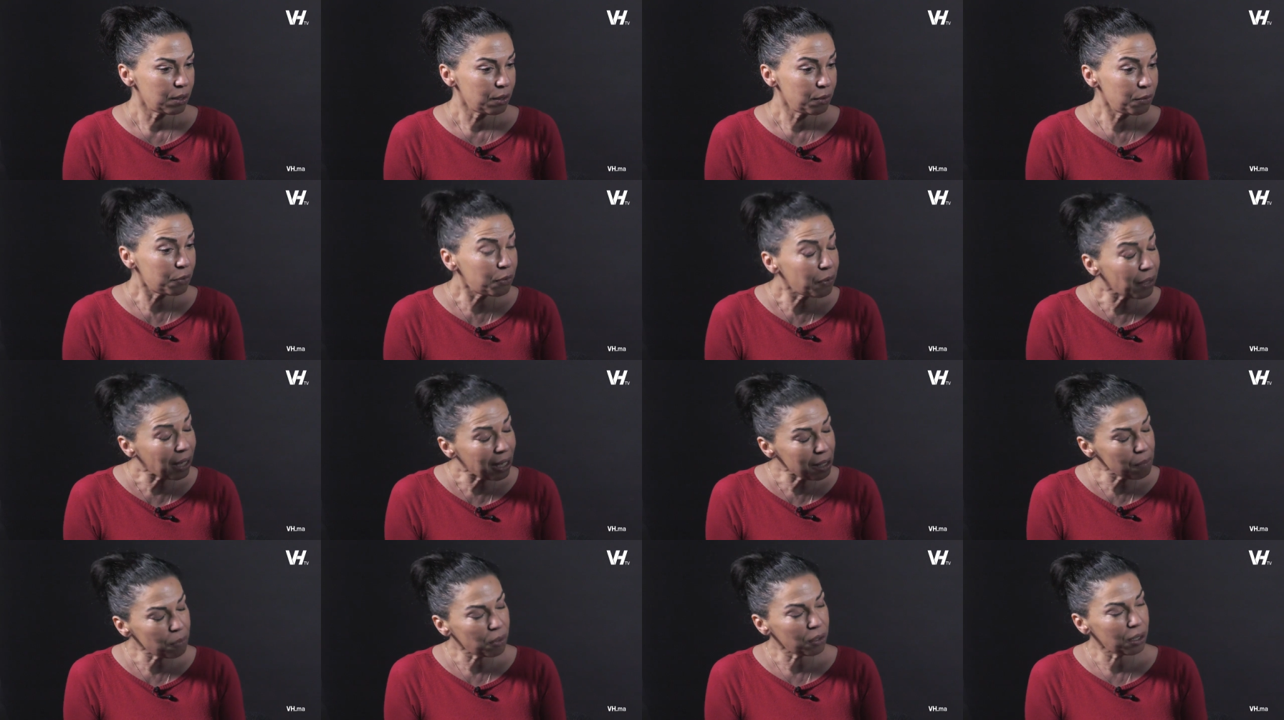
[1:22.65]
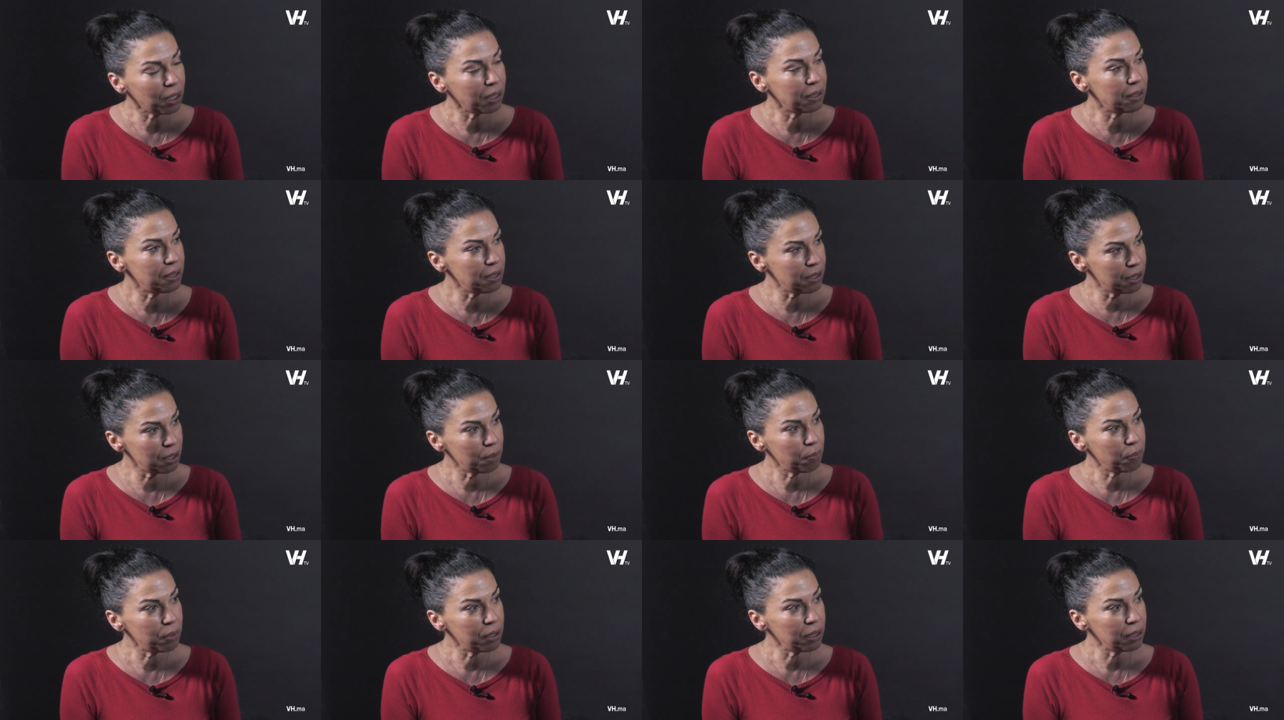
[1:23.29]
vraiment la
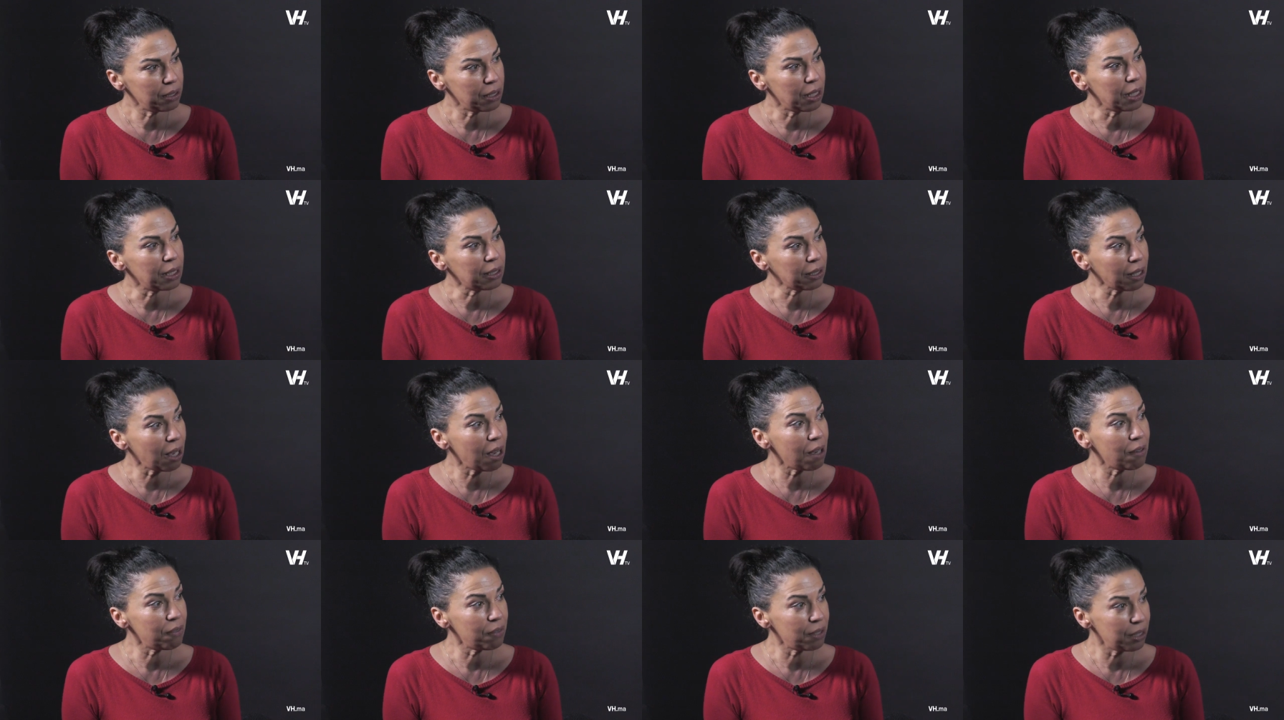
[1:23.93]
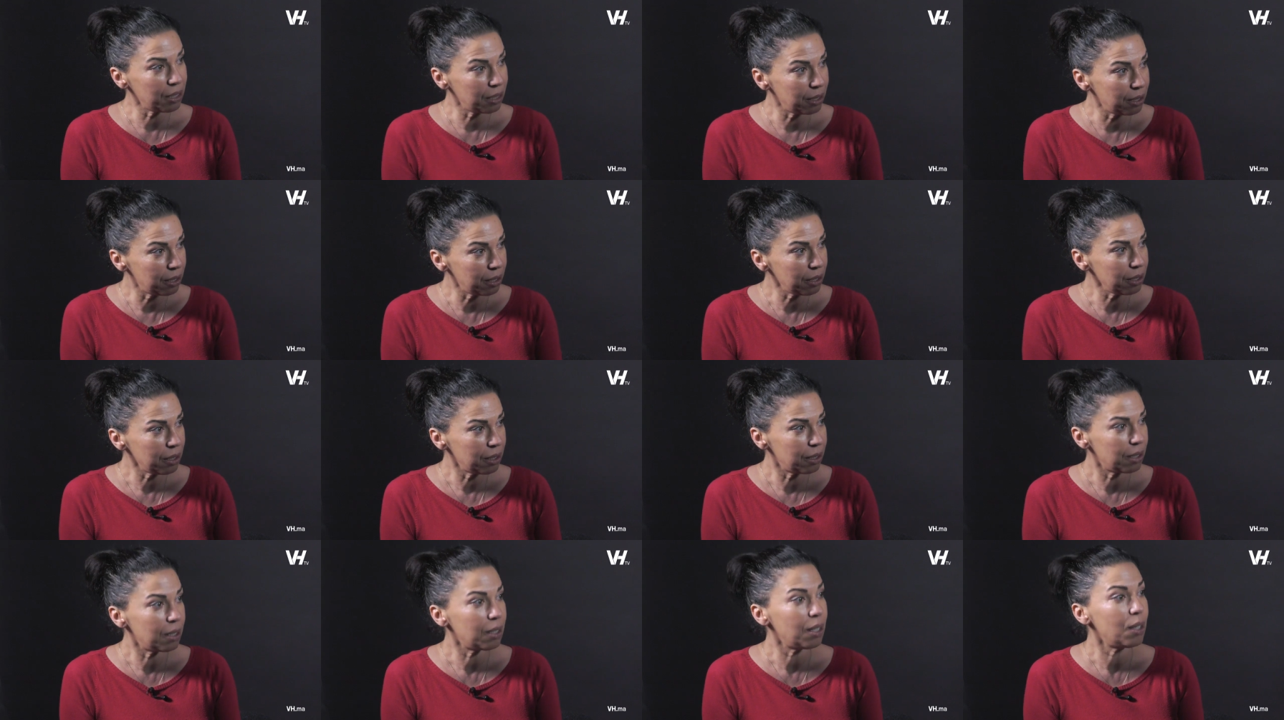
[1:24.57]
discipline et
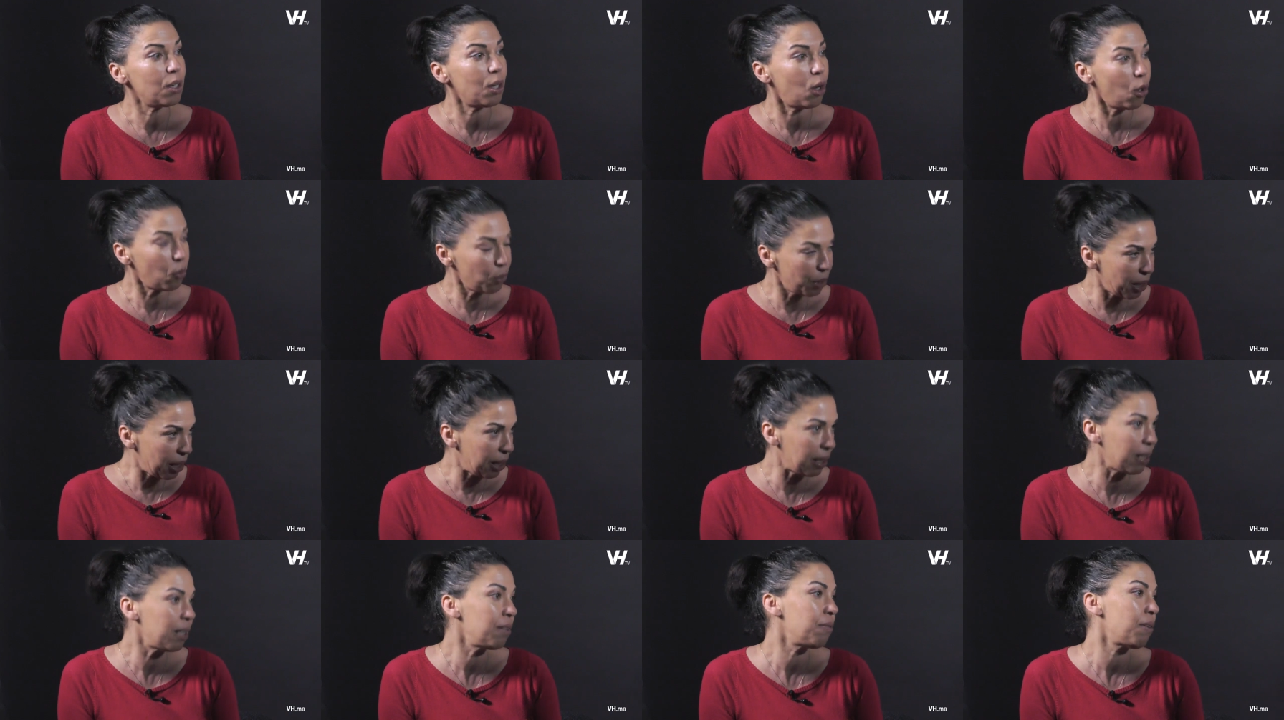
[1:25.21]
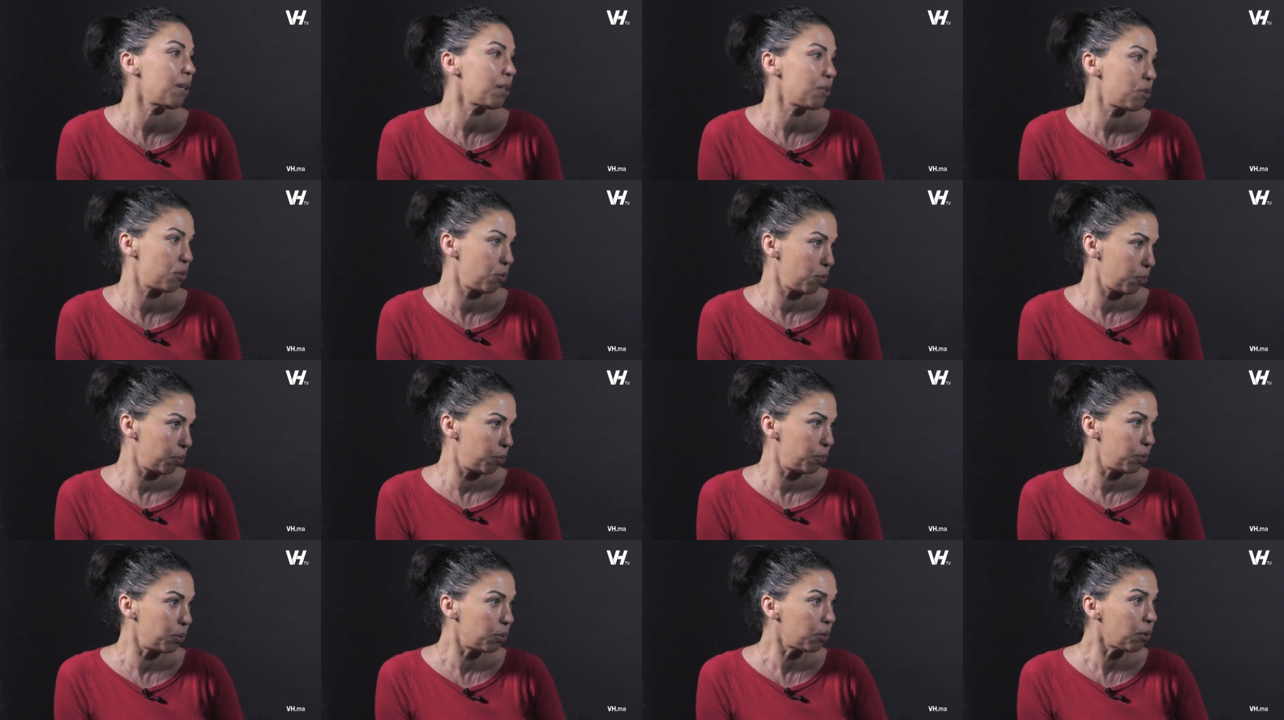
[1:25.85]
travailler, on arrive à son
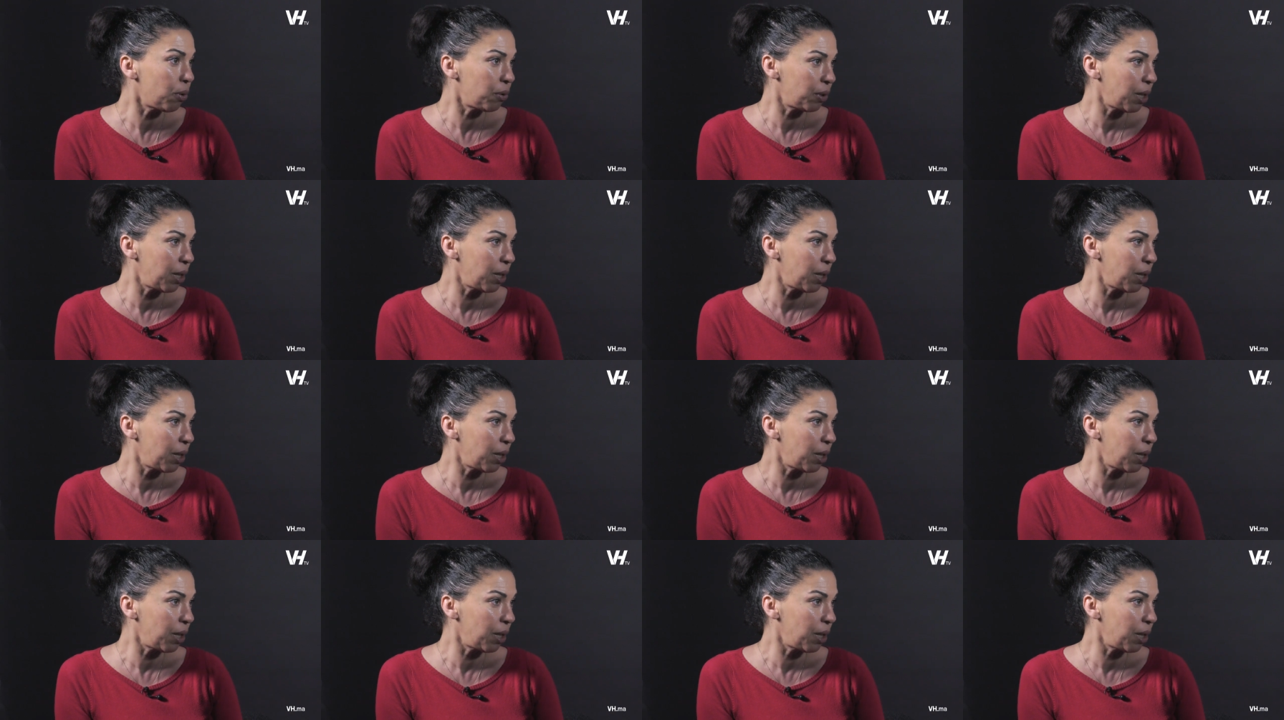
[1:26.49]
but.